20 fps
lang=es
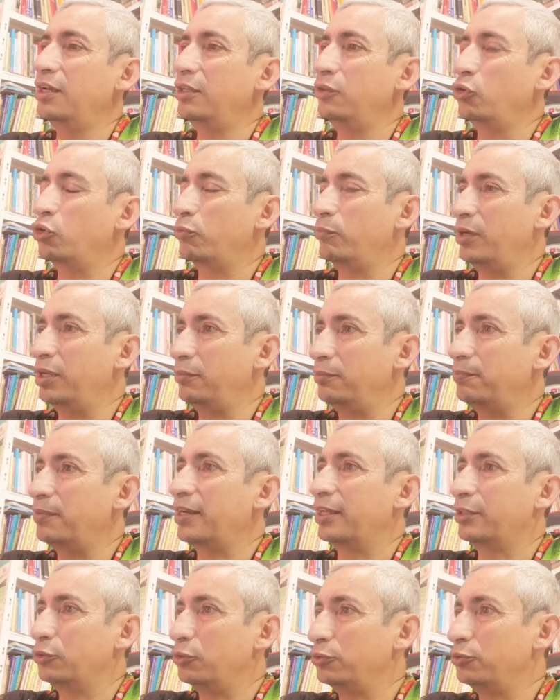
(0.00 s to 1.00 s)
normal
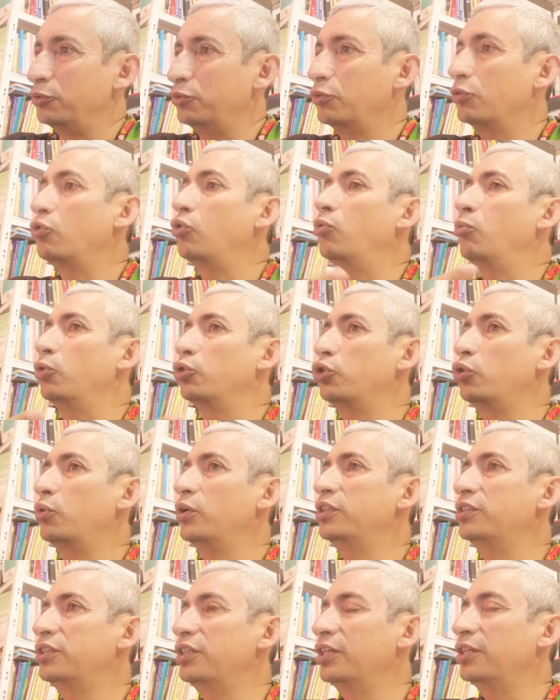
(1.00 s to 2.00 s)
para todos. Como yo
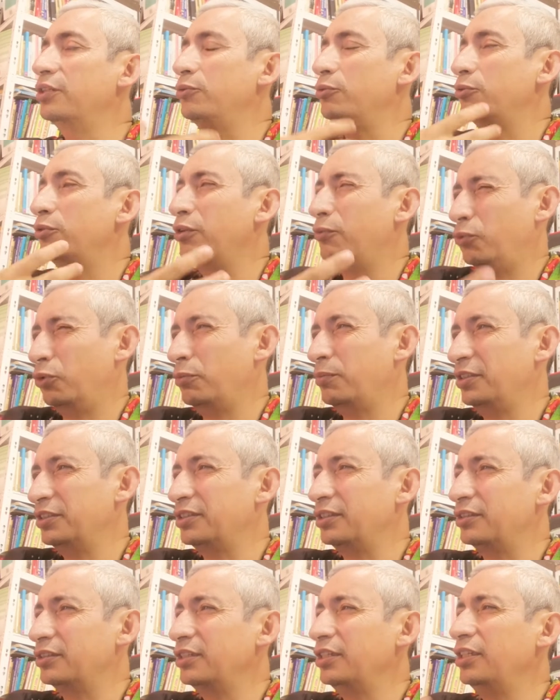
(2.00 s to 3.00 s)
lo entiendo de una forma
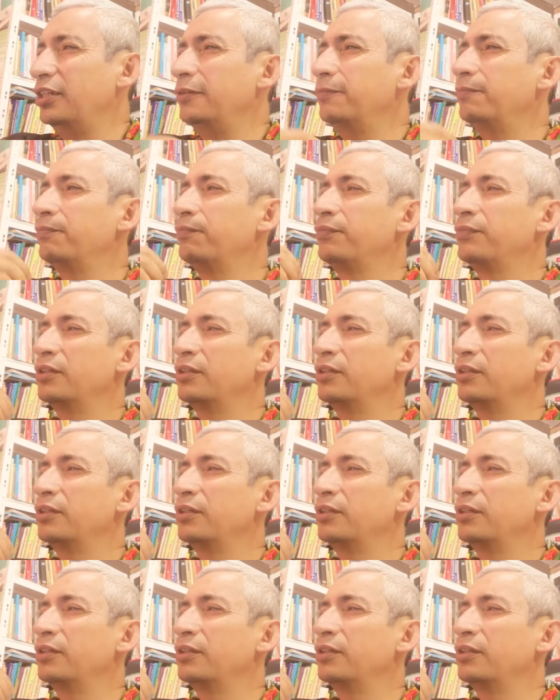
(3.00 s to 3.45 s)
sencilla